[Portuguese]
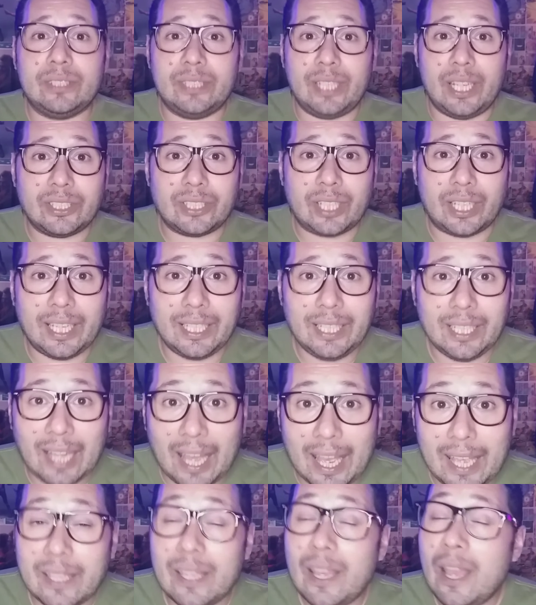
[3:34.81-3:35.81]
deixa aquele
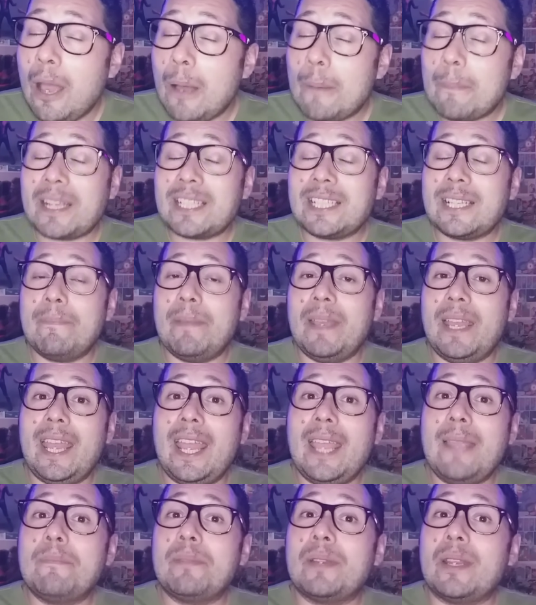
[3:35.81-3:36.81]
like para saber
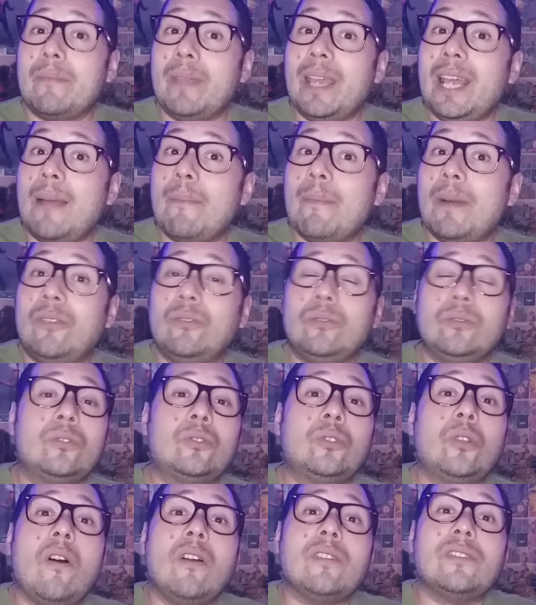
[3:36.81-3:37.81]
em primeira mão
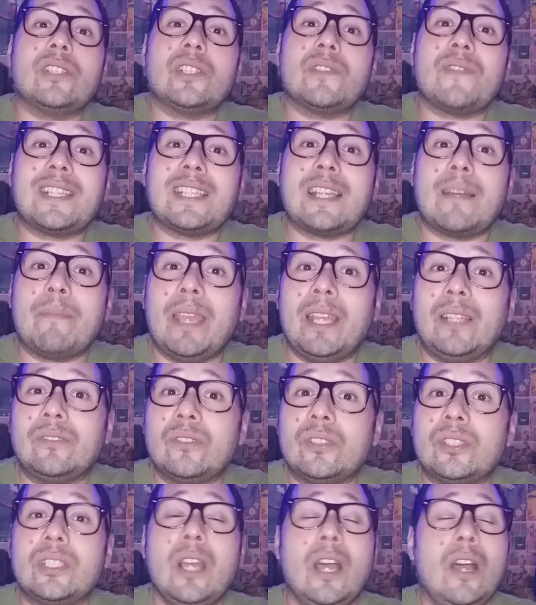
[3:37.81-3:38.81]
todos os
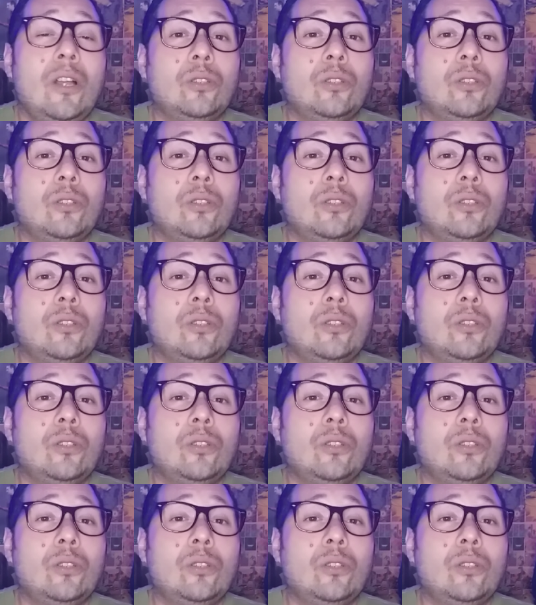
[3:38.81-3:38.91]
vazamentos,